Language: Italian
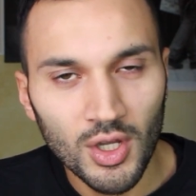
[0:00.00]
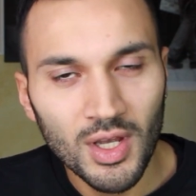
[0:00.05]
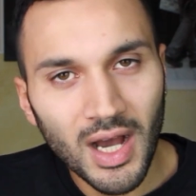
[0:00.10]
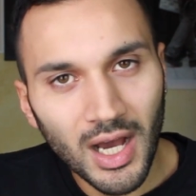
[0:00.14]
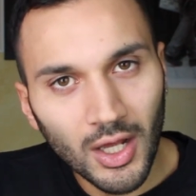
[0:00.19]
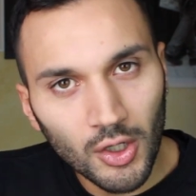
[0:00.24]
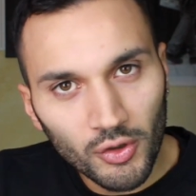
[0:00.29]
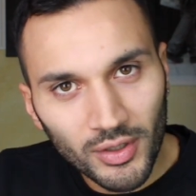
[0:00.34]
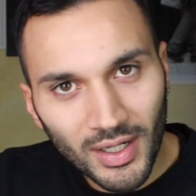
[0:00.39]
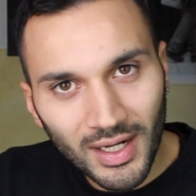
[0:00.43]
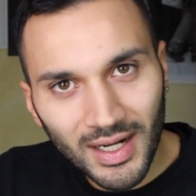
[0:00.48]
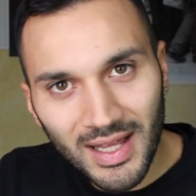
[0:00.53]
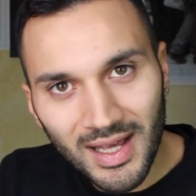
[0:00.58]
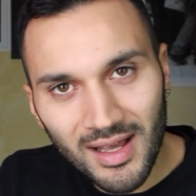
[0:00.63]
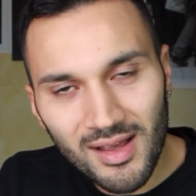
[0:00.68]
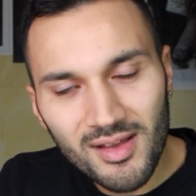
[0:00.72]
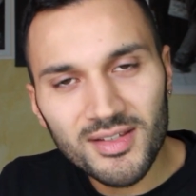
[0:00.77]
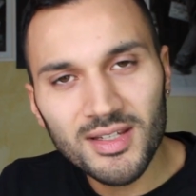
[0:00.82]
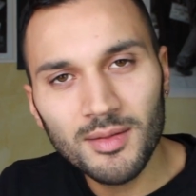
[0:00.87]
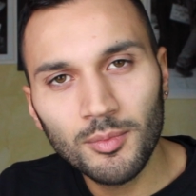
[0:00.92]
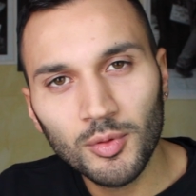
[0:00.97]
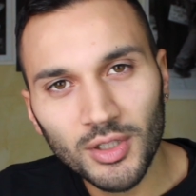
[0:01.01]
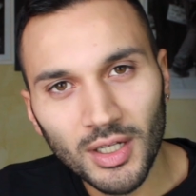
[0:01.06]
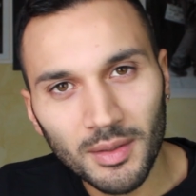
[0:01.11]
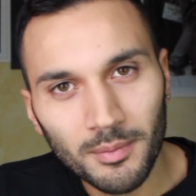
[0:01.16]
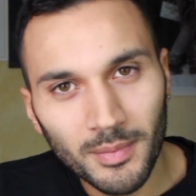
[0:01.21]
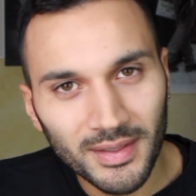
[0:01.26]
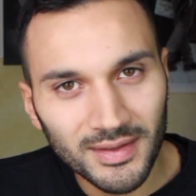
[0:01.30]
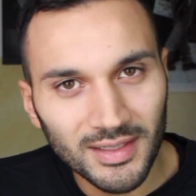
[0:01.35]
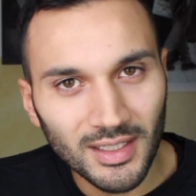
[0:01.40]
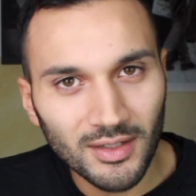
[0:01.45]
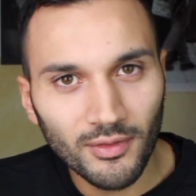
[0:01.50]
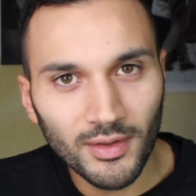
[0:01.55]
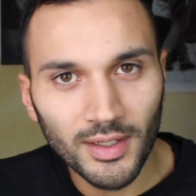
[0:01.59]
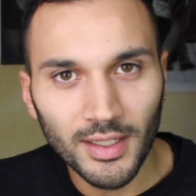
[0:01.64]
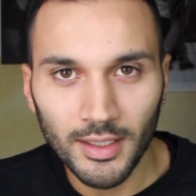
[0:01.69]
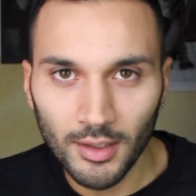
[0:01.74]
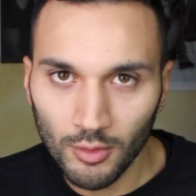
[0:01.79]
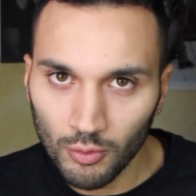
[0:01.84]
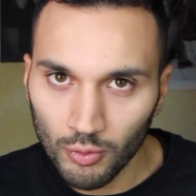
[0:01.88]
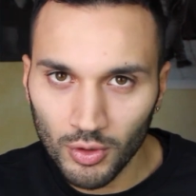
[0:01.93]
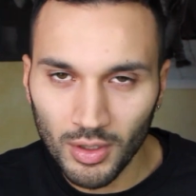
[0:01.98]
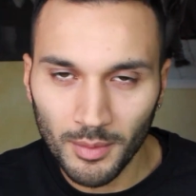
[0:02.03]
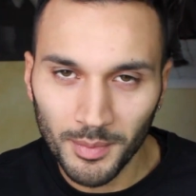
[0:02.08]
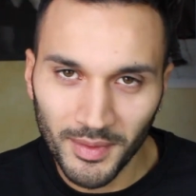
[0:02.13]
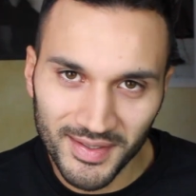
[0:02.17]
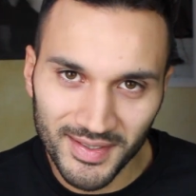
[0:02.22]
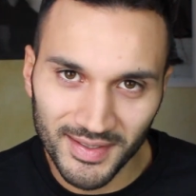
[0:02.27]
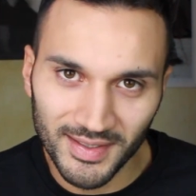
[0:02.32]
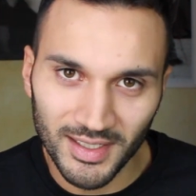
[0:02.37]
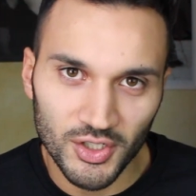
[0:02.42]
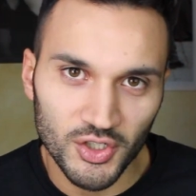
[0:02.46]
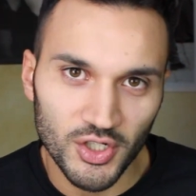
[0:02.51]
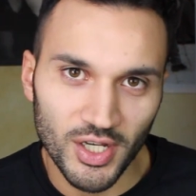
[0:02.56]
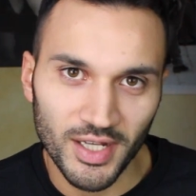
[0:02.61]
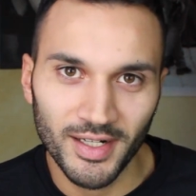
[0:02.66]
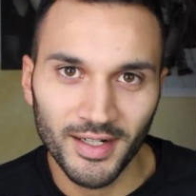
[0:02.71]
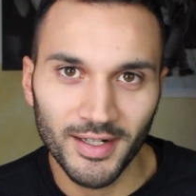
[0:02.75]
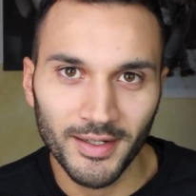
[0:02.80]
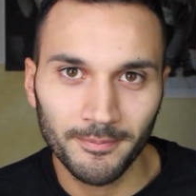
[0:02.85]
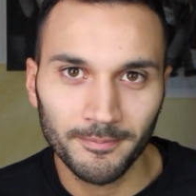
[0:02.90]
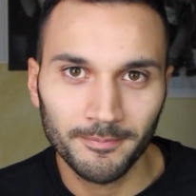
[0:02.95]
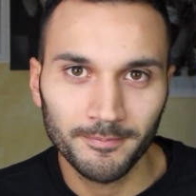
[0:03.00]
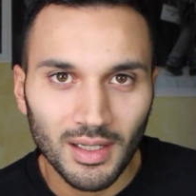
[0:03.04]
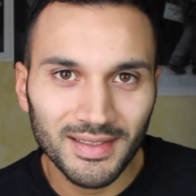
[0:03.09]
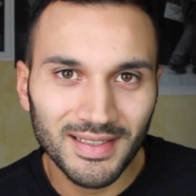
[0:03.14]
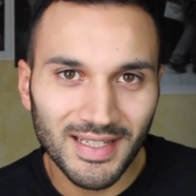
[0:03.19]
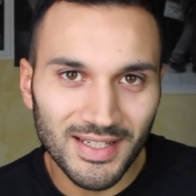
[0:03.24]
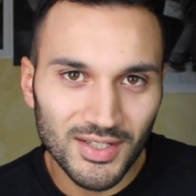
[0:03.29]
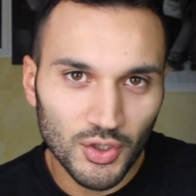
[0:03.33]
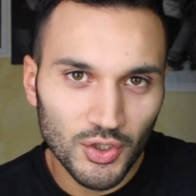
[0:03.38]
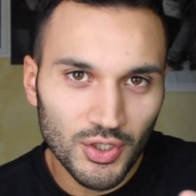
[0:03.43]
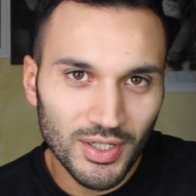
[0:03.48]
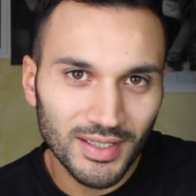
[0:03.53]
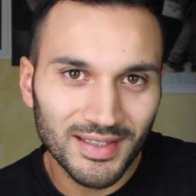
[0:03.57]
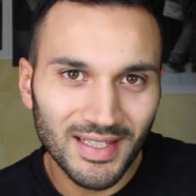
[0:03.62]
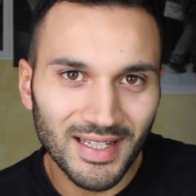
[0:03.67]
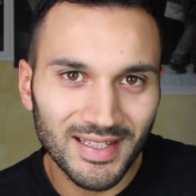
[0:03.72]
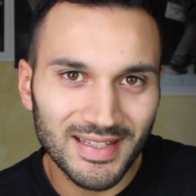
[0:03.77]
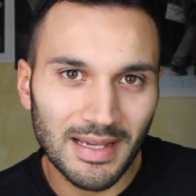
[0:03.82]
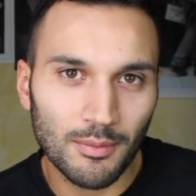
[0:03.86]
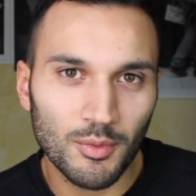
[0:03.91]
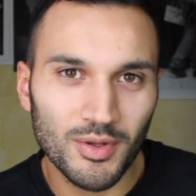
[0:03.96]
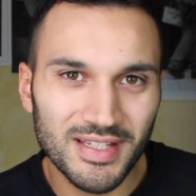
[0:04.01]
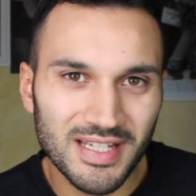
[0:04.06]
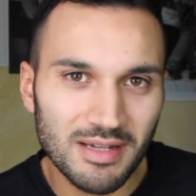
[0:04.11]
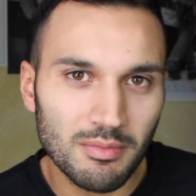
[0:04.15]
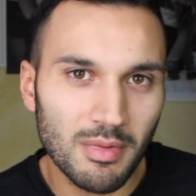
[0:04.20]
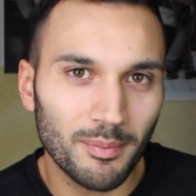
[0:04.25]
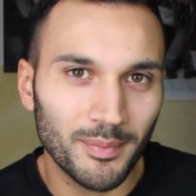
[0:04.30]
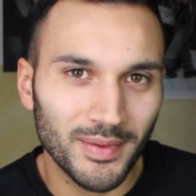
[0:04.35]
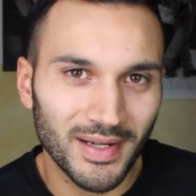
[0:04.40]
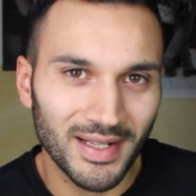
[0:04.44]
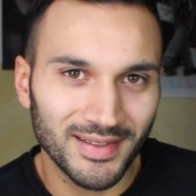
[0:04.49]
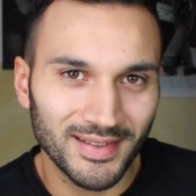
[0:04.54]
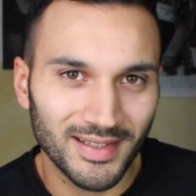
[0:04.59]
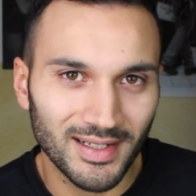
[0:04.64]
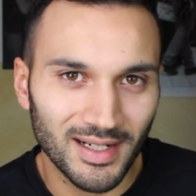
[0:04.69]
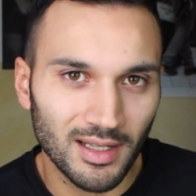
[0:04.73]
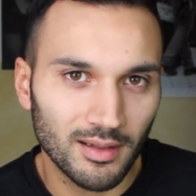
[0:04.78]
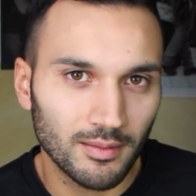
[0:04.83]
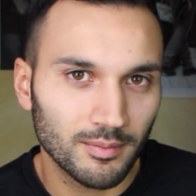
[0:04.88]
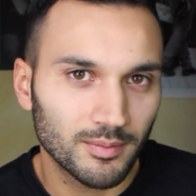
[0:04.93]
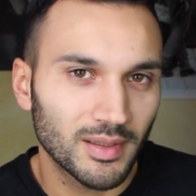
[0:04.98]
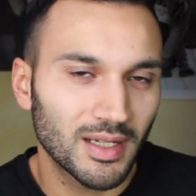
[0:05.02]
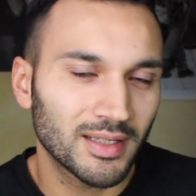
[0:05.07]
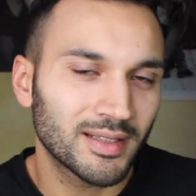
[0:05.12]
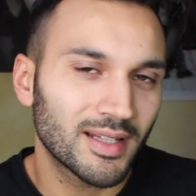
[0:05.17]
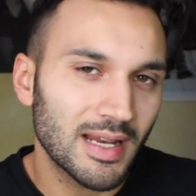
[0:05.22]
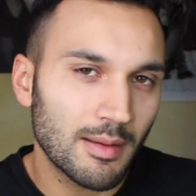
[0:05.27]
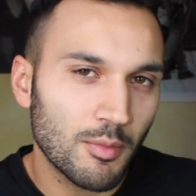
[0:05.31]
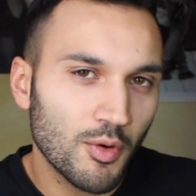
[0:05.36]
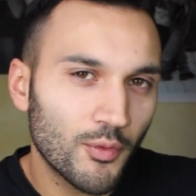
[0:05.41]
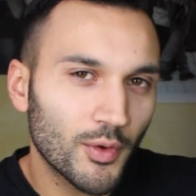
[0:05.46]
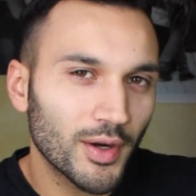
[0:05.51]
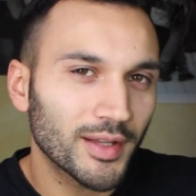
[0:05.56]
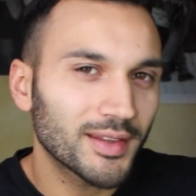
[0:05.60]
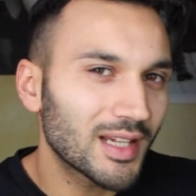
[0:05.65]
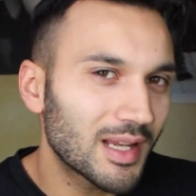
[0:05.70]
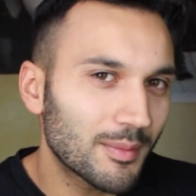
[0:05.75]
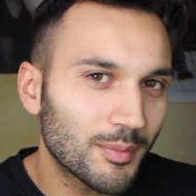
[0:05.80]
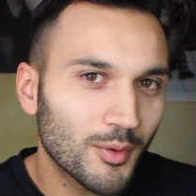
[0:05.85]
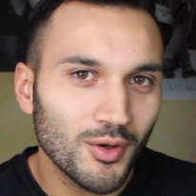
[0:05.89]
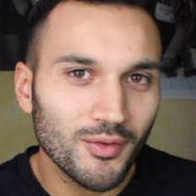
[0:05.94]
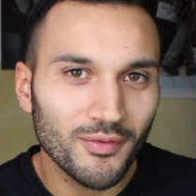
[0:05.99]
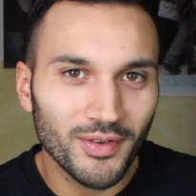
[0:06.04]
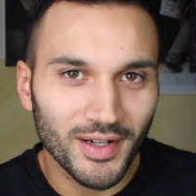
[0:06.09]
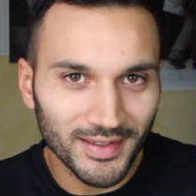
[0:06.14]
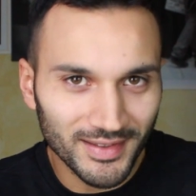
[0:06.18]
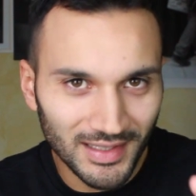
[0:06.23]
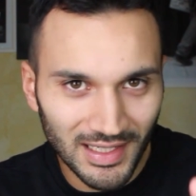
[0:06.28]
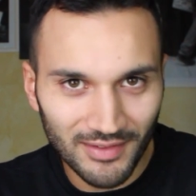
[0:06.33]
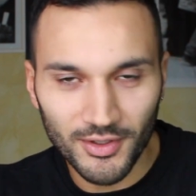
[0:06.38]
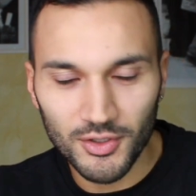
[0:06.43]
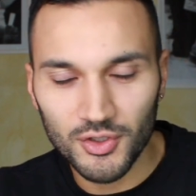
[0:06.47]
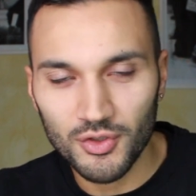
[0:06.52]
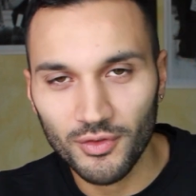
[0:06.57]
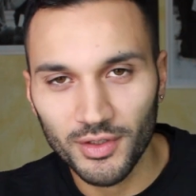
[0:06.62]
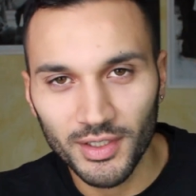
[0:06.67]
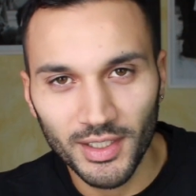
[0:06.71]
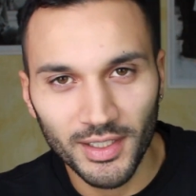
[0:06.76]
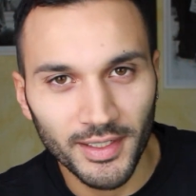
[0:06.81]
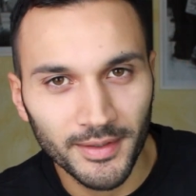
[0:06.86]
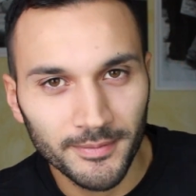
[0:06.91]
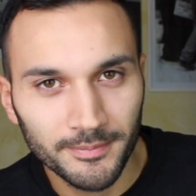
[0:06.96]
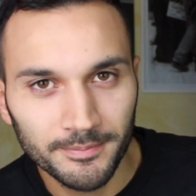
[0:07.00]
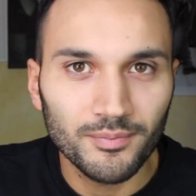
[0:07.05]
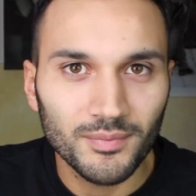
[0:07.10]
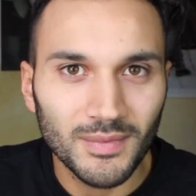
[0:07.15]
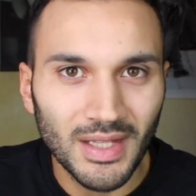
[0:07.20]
Allora là si potrebbe intervenire con una presa del genere. Adesso io e te andiamo insieme a prenderla, la tiriamo fuori dalla polvere e te la faccio vedere.